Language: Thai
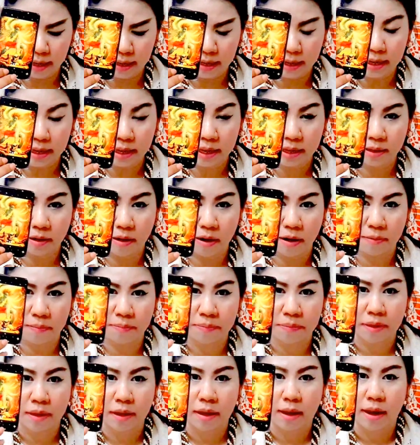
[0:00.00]
เกณฑ์ที่จะต้อง
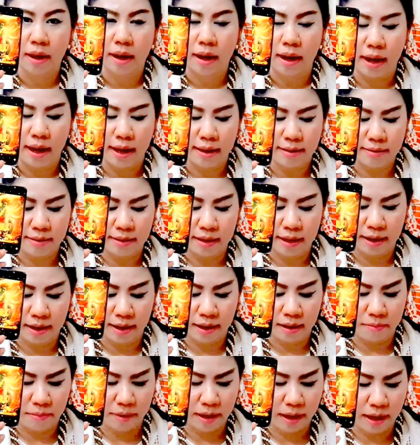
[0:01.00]
อ่าเสีย
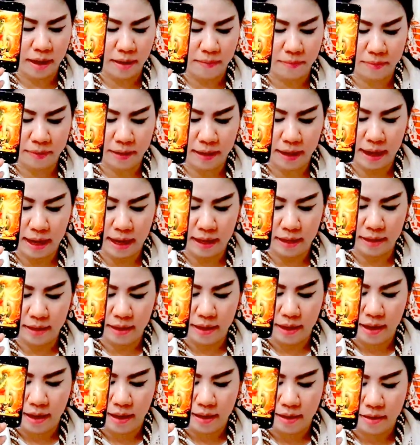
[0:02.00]
เงินไปกับการ
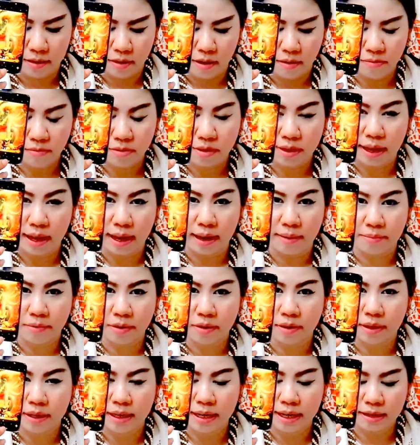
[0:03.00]
ซ่อมแซม
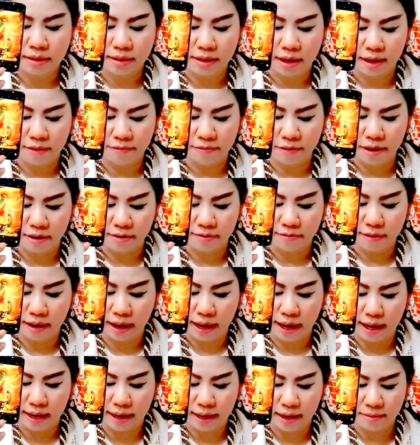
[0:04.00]
เครื่องใช้ไฟ
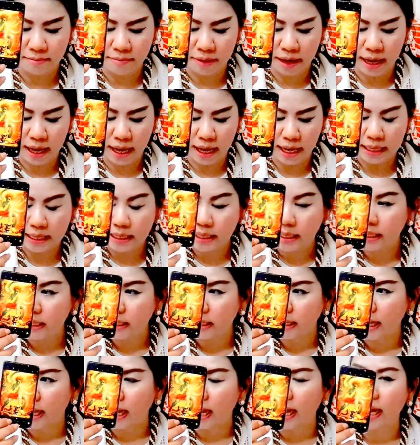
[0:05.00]
ฟ้าในบ้าน
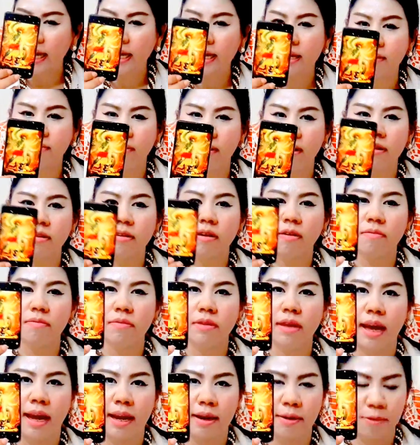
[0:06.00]
นะคะหรือว่าซ่อม
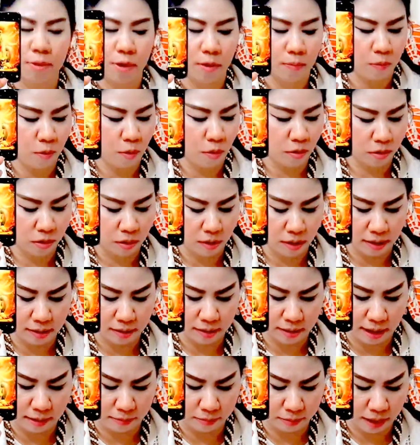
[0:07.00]
แซมโน้ตบุ๊กโทร
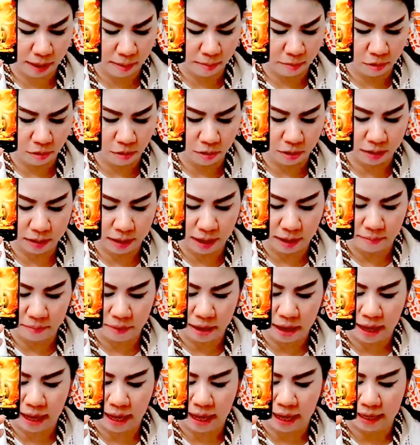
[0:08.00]
ศัพท์ทำหล่น
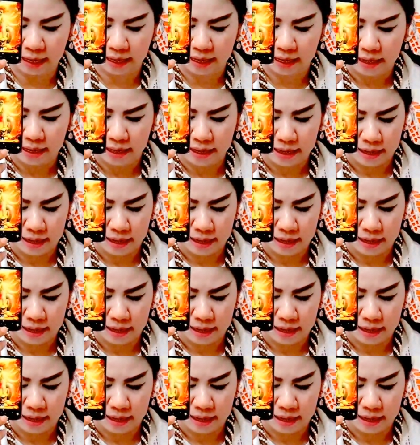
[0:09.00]
ทำหาย